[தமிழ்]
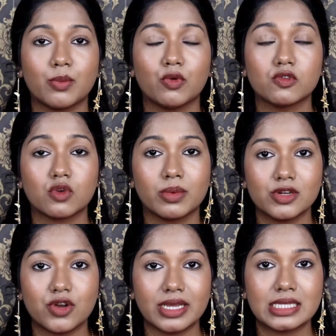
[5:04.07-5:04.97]
சப்போஸ்
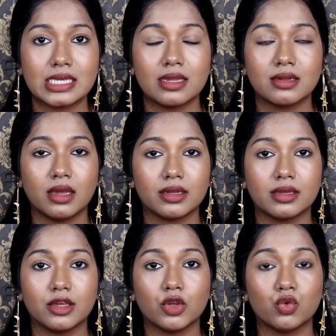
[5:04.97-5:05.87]
ரொம்ப ட்ரை ஸ்கின்னாக
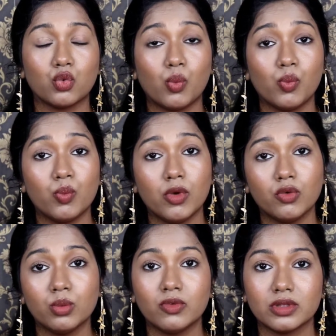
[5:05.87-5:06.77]
இருக்குது
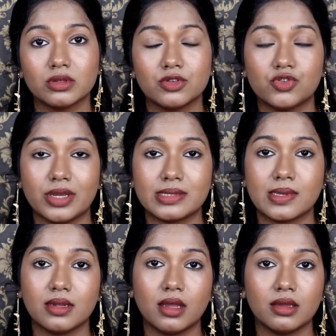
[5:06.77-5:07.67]
ரொம்பவும் வந்து ட்ரை
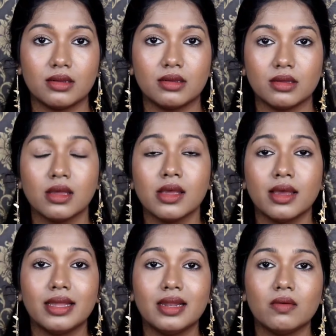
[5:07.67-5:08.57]
ஸ்கின்னாக இருக்குது
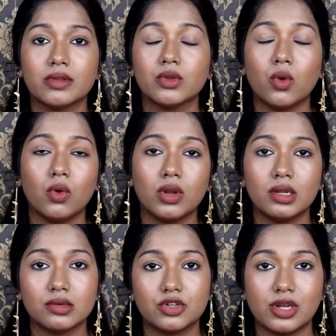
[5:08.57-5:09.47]
இல்லை வந்து
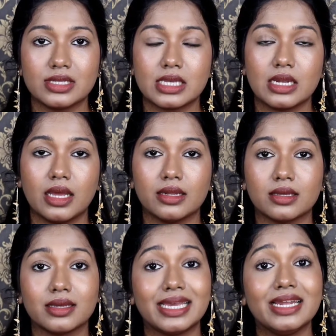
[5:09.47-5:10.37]
ஓரளவுக்கு ட்ரை ஸ்கின்னாக
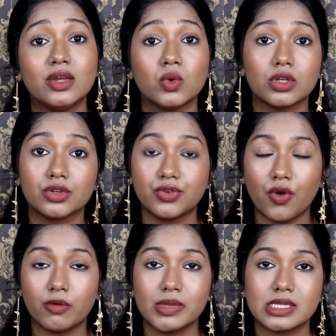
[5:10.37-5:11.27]
இருக்குது இல்லை உங்களுக்கு
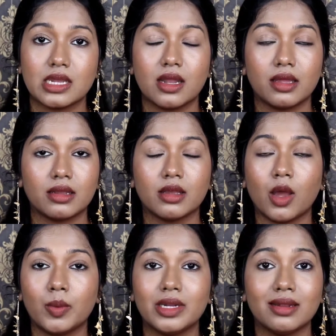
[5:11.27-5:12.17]
நார்மல் ஸ்கின்னாக
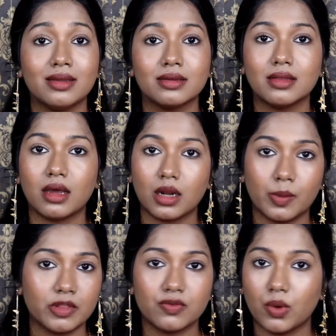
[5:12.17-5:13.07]
இருக்குது அப்படின்னா நீங்கள்
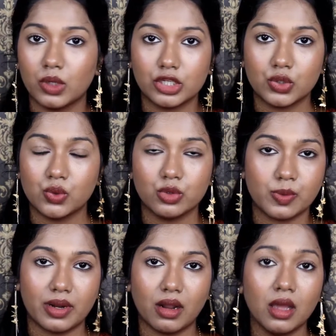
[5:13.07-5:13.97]
தாராளமாக இந்த ஃபவுண்டேஷன்
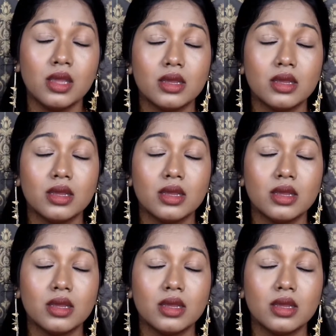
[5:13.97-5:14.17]
யூஸ் பண்ணலாம்